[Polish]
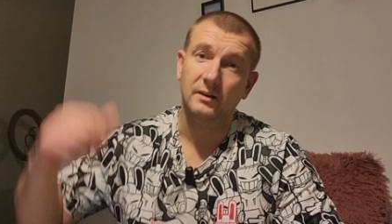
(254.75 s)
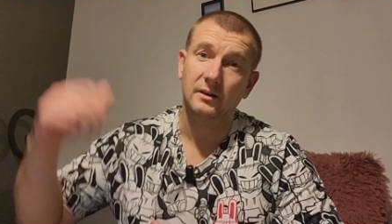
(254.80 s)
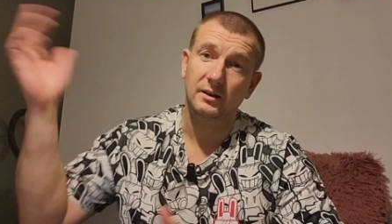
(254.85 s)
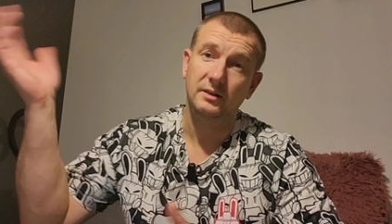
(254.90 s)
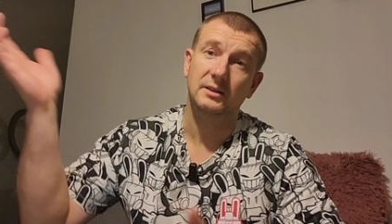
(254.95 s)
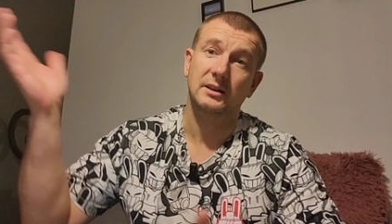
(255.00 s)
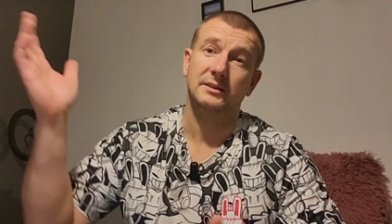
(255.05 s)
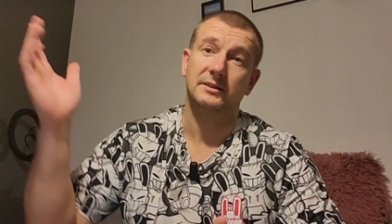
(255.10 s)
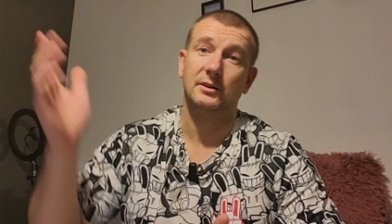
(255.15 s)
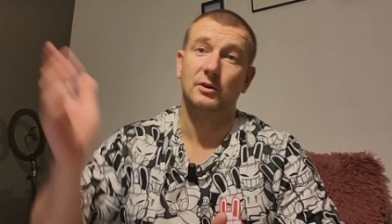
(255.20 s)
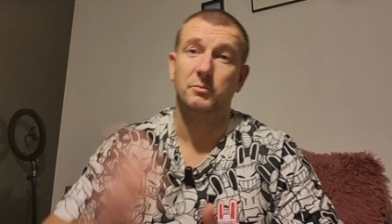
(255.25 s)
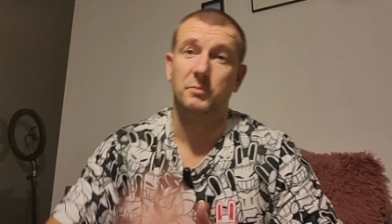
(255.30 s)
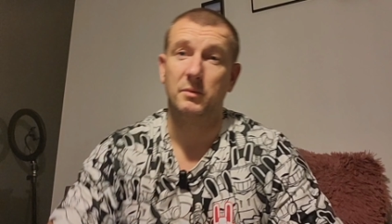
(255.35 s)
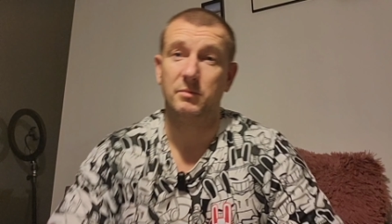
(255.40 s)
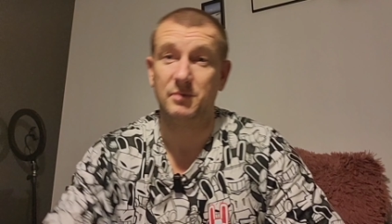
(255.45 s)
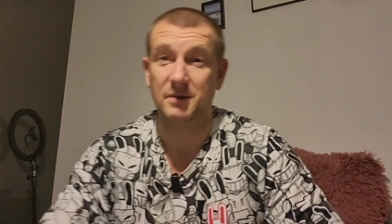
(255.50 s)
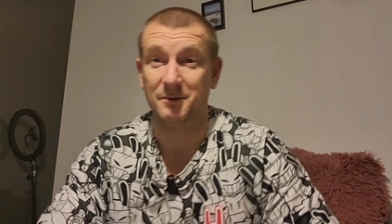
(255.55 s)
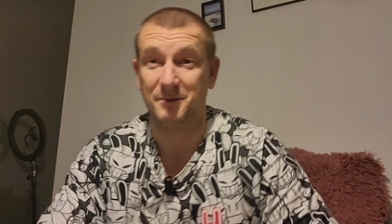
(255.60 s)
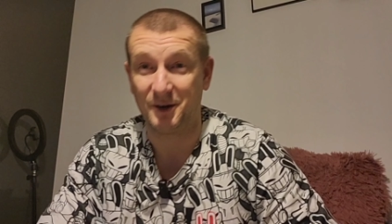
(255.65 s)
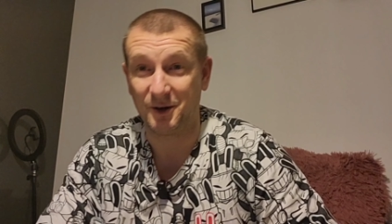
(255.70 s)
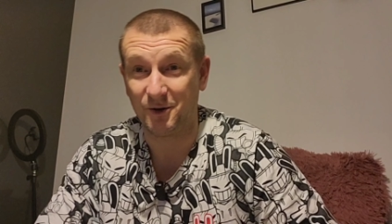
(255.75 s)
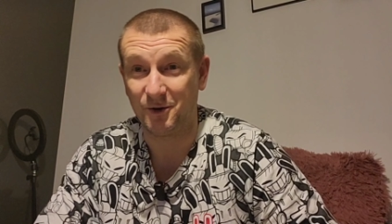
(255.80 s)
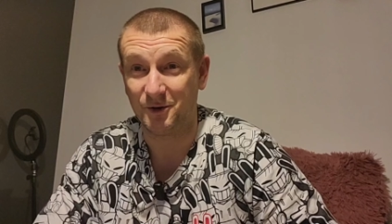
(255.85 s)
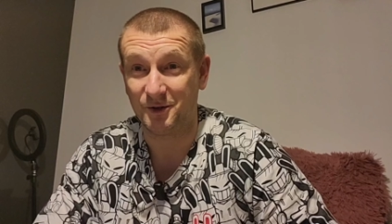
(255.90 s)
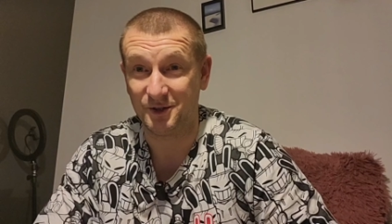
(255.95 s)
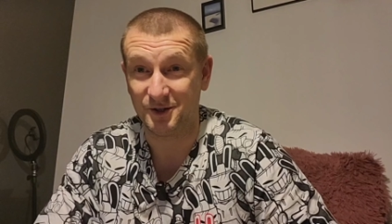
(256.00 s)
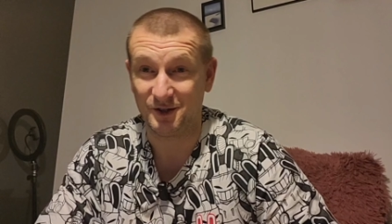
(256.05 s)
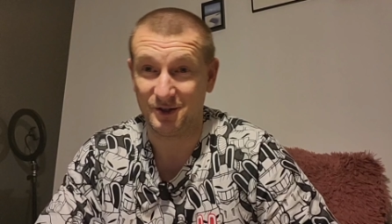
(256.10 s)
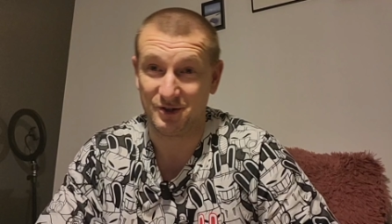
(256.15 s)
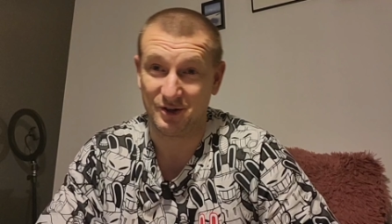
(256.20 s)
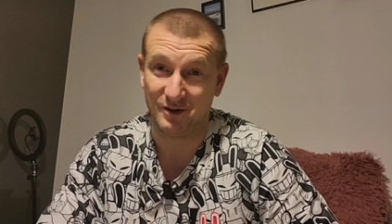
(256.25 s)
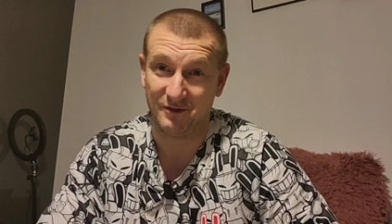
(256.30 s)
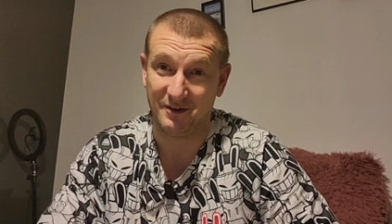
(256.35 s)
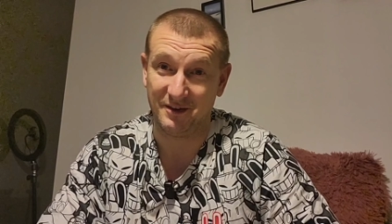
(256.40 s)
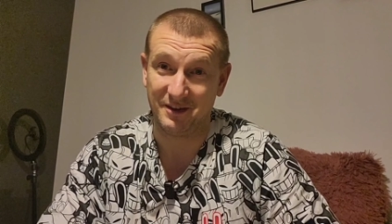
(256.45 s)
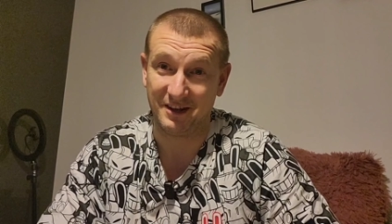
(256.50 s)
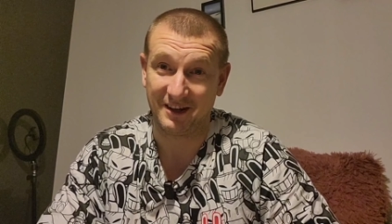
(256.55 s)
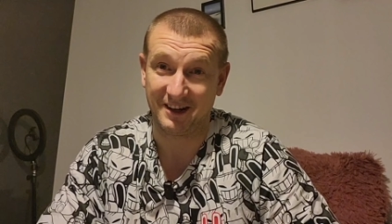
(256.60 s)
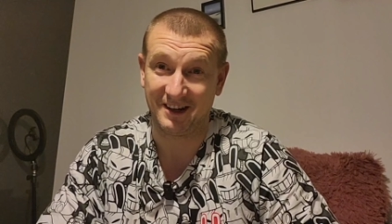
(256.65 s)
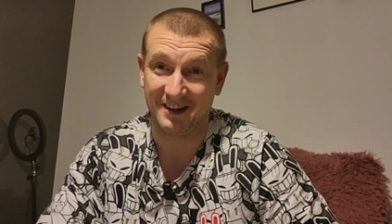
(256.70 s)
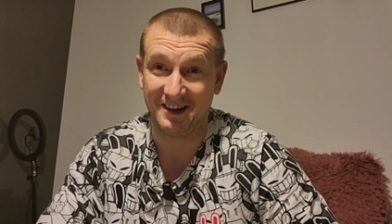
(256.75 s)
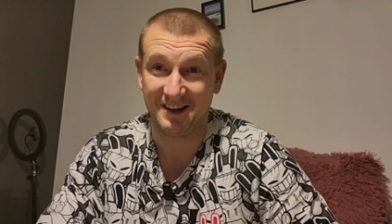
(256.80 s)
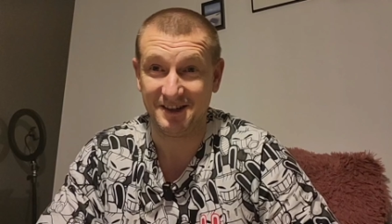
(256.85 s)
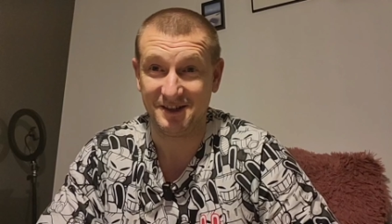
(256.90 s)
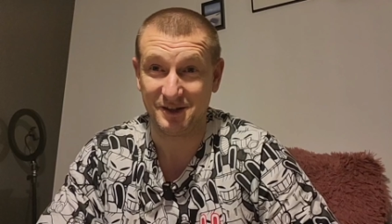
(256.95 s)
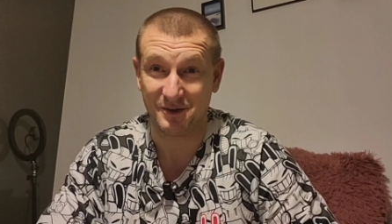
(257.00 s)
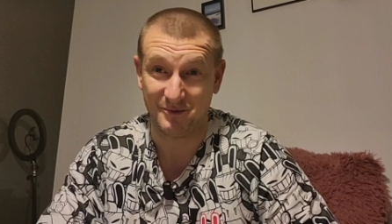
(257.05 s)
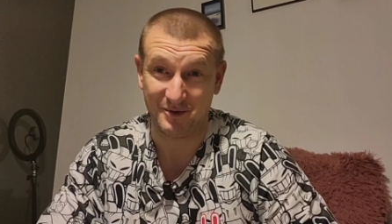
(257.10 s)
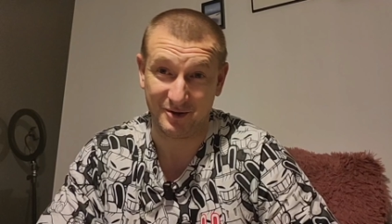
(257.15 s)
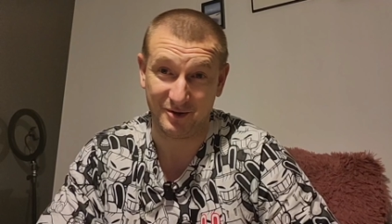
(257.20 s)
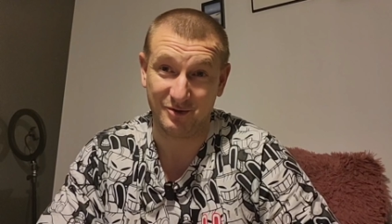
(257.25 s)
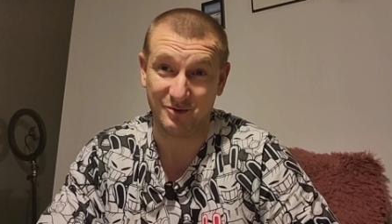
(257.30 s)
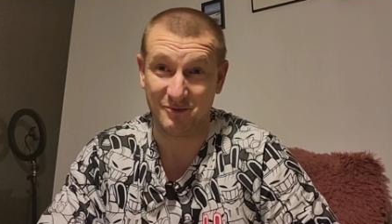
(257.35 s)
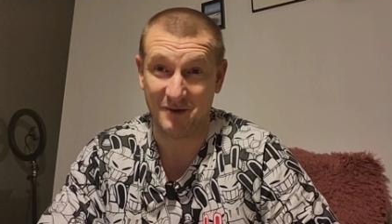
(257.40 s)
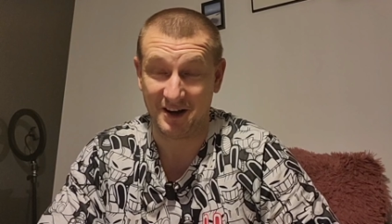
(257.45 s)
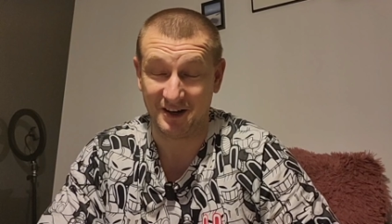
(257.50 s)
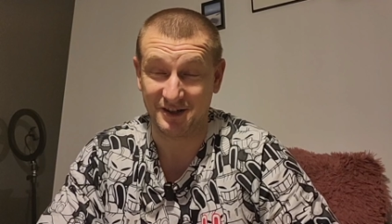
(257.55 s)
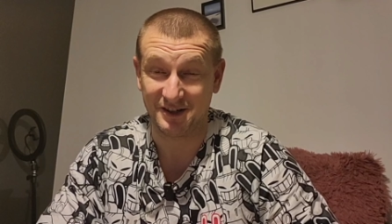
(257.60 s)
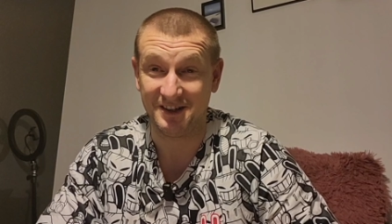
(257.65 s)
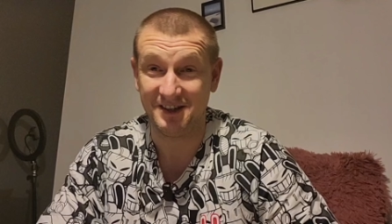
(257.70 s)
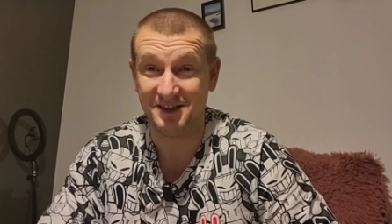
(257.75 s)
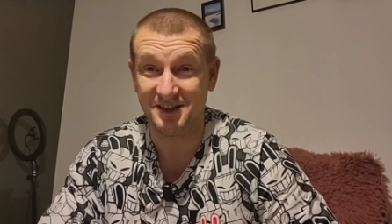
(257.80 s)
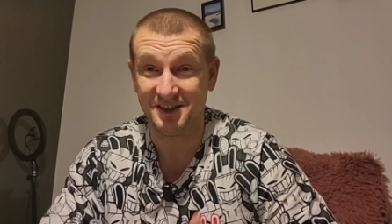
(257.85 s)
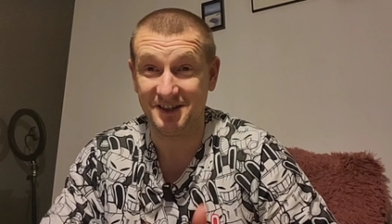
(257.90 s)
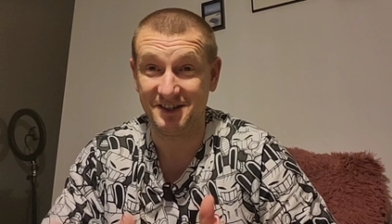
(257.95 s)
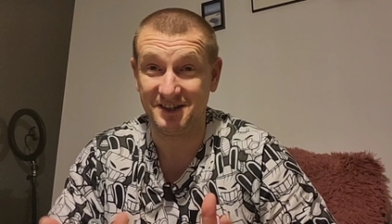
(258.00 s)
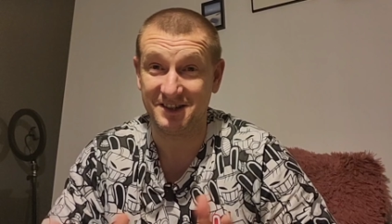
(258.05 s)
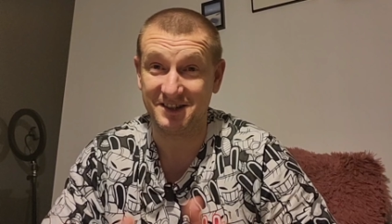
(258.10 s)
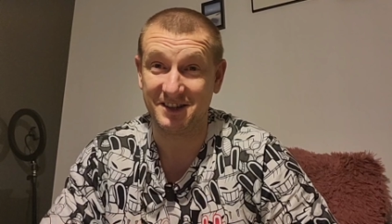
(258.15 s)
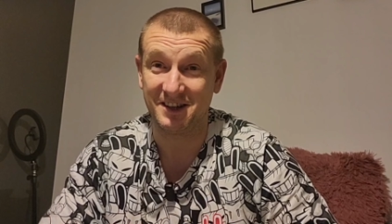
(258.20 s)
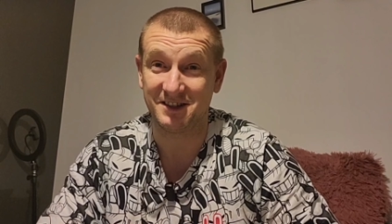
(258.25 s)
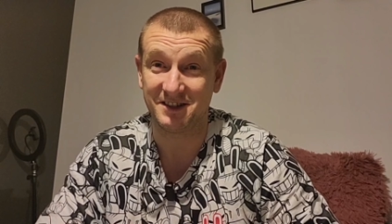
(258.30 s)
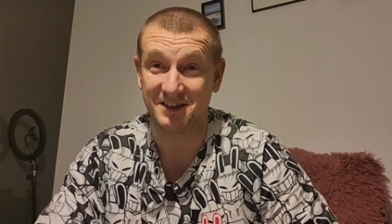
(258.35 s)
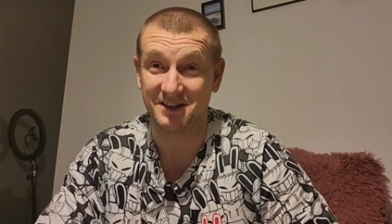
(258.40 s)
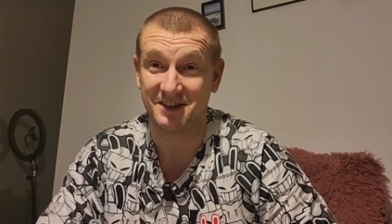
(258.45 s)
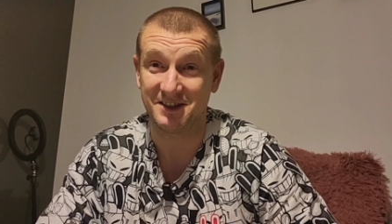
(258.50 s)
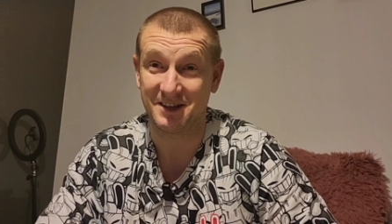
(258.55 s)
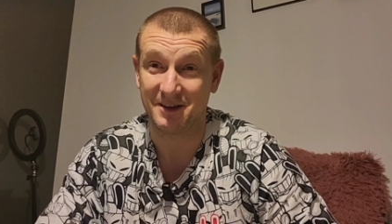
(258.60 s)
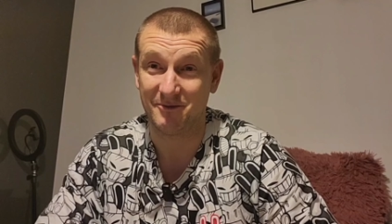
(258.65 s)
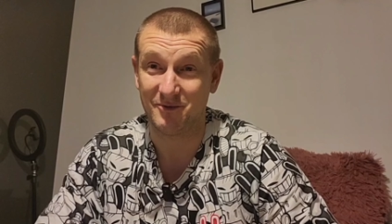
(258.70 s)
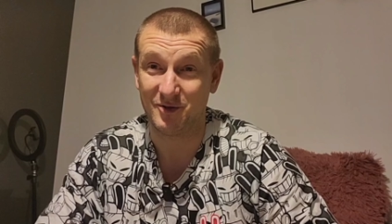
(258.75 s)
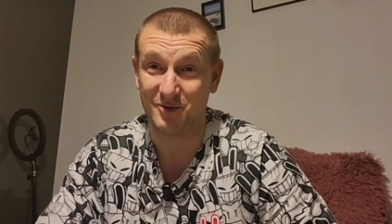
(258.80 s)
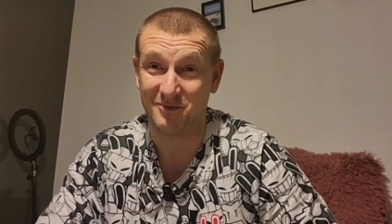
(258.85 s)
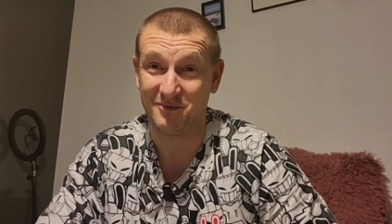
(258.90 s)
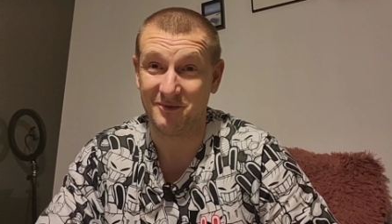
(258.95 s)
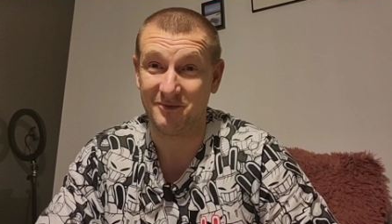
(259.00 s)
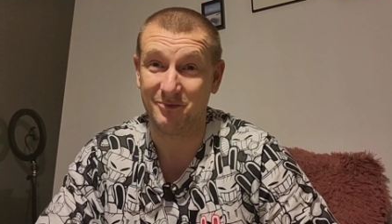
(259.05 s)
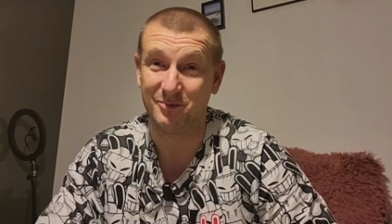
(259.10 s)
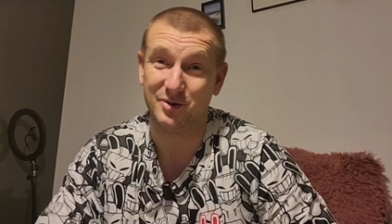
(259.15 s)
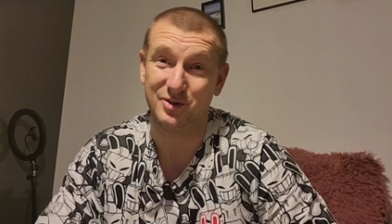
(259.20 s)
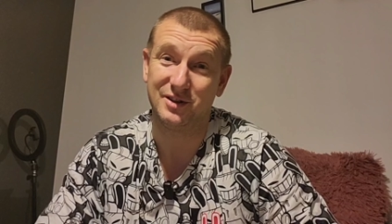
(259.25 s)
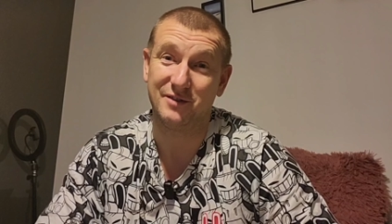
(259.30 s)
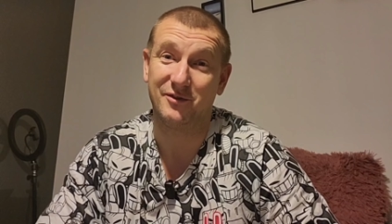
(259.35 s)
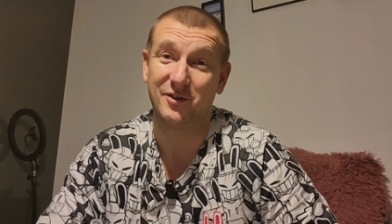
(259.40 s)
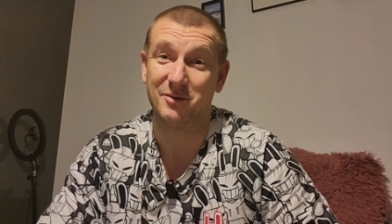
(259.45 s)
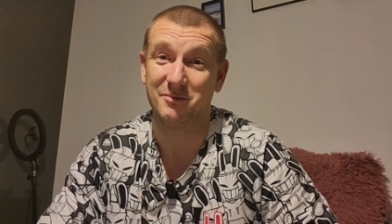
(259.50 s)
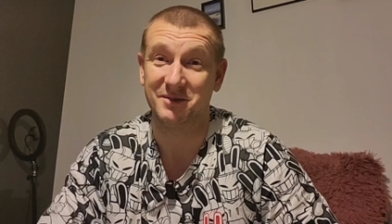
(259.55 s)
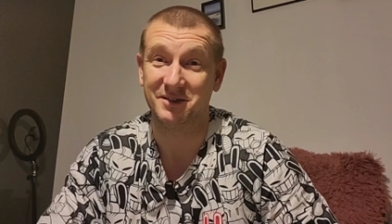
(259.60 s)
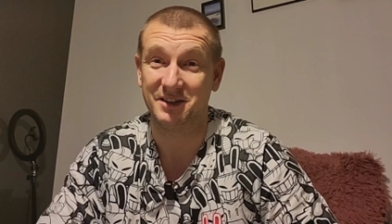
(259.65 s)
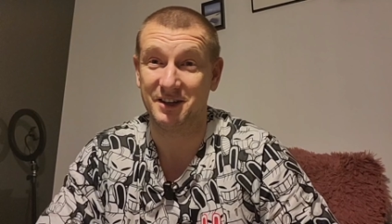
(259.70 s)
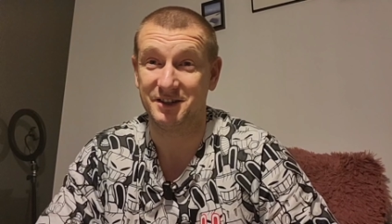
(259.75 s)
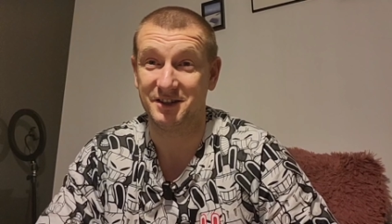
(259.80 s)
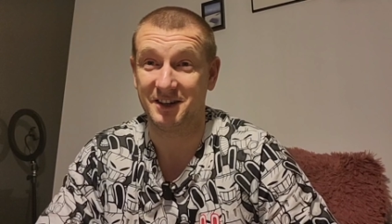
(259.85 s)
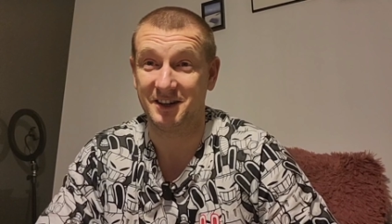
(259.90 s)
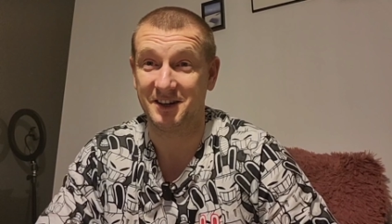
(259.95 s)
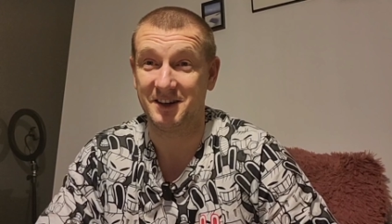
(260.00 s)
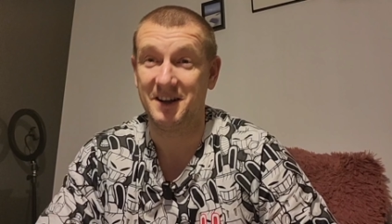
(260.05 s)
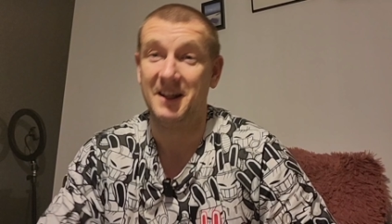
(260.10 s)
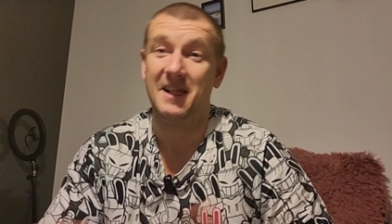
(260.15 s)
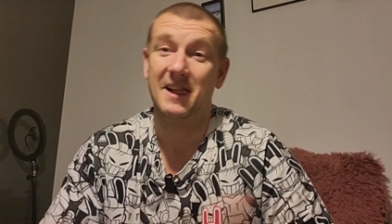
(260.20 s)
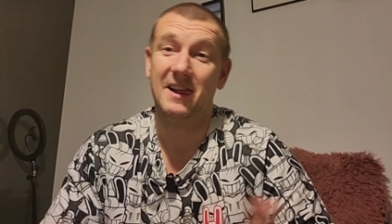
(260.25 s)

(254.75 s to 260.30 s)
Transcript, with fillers: i dlatego pobiłem rekordy życiowe. Tak sobie to tłumaczę. Jeżeli się zgadzacie ze mną, piszcie w komentarzach.